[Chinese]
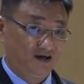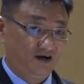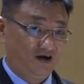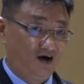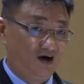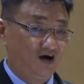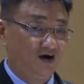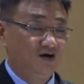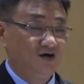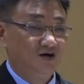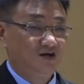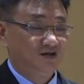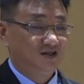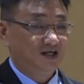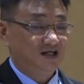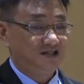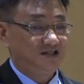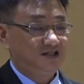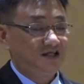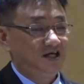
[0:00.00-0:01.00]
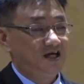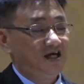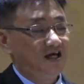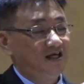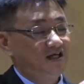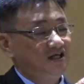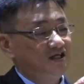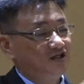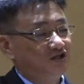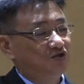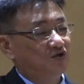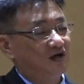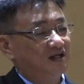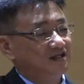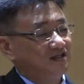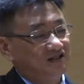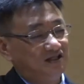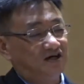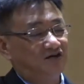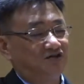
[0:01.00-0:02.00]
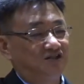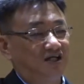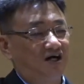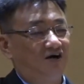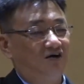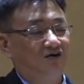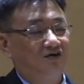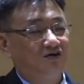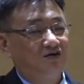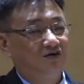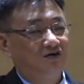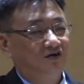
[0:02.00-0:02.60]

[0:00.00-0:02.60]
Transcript: 啊，那些异端教导